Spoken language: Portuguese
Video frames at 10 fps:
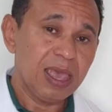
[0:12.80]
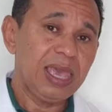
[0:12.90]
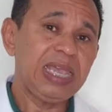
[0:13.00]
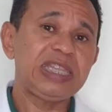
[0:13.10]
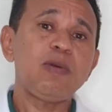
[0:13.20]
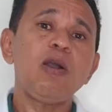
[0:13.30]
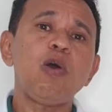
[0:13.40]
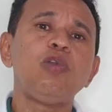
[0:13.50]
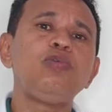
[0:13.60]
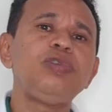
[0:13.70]
Então a
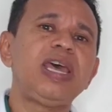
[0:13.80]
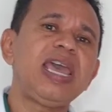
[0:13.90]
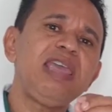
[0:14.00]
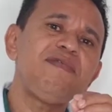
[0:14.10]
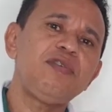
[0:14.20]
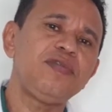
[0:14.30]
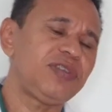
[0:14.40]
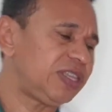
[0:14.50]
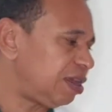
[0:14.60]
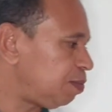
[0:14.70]
coluna é
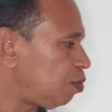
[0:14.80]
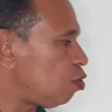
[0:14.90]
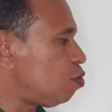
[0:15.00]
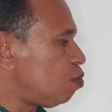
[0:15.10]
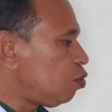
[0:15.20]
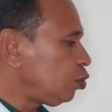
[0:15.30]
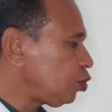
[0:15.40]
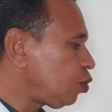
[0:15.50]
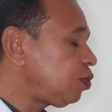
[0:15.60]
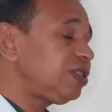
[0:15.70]
envolvida por
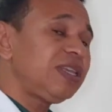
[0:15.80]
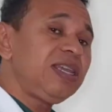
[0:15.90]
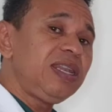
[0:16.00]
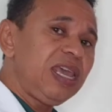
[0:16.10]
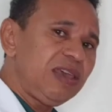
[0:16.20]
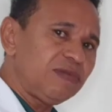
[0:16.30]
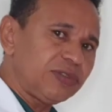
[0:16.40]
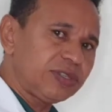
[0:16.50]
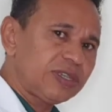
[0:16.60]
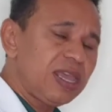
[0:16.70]
músculos e
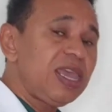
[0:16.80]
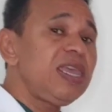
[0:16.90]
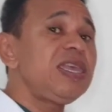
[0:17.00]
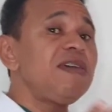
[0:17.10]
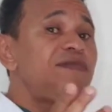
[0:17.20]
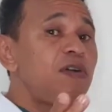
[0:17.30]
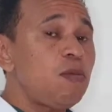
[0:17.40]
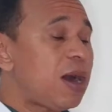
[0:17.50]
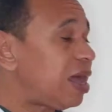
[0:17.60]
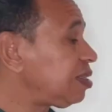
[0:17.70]
nervos e é
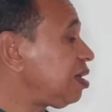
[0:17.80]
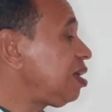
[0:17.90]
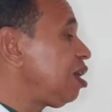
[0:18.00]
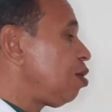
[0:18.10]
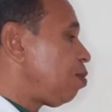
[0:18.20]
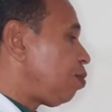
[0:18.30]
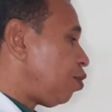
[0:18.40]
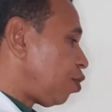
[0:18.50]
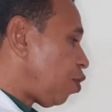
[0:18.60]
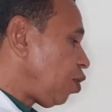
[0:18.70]
formada
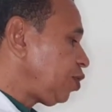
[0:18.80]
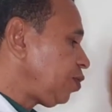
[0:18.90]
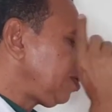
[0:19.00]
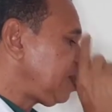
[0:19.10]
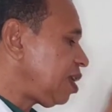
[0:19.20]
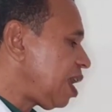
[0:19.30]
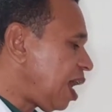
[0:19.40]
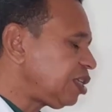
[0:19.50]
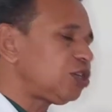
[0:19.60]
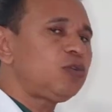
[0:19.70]
por ossos e
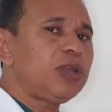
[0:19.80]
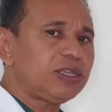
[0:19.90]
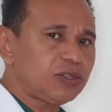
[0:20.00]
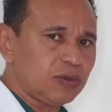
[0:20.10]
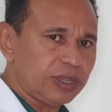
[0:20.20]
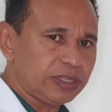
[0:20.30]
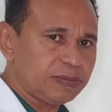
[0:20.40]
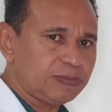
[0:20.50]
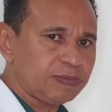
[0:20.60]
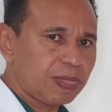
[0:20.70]

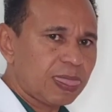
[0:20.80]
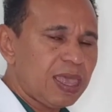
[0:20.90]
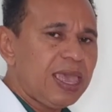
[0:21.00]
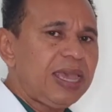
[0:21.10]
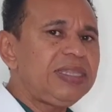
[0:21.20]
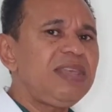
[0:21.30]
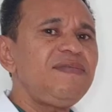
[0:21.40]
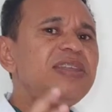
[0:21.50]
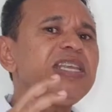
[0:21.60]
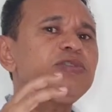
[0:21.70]
articulações.
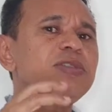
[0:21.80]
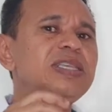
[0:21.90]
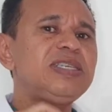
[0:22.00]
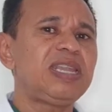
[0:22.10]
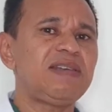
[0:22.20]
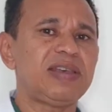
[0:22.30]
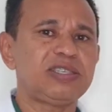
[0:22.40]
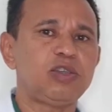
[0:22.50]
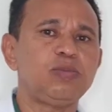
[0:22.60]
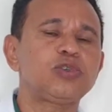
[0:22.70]
Devido a toda essa
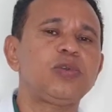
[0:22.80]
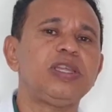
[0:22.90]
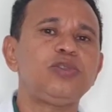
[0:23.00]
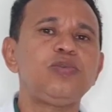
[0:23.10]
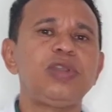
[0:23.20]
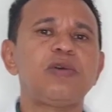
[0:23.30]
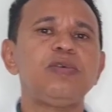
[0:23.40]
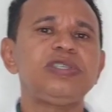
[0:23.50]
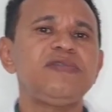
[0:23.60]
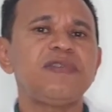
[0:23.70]
inervação e musculatura,
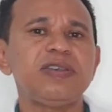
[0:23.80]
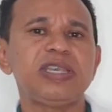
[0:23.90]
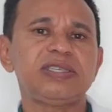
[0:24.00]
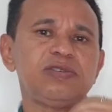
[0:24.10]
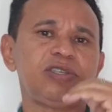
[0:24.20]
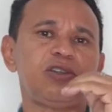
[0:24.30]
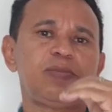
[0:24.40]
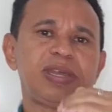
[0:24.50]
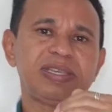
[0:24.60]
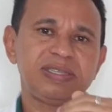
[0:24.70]
quando se faz uma sessão de
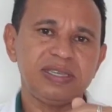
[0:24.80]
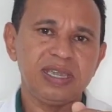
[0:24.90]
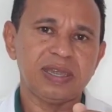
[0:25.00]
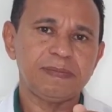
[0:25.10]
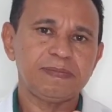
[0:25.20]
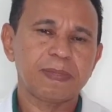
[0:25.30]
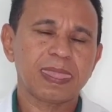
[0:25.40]
quiropraxia,